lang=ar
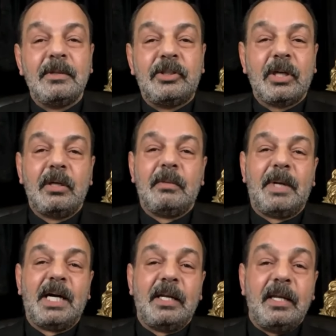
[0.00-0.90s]

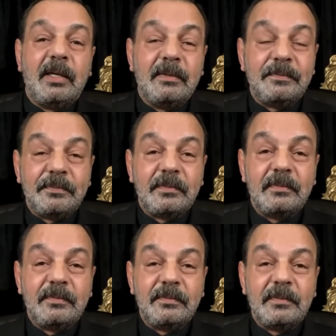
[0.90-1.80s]
شقلباني
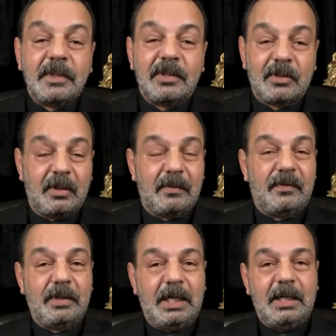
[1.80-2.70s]

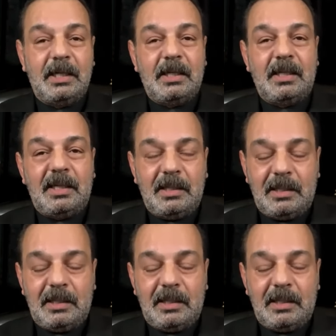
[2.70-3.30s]
تعرفون احنا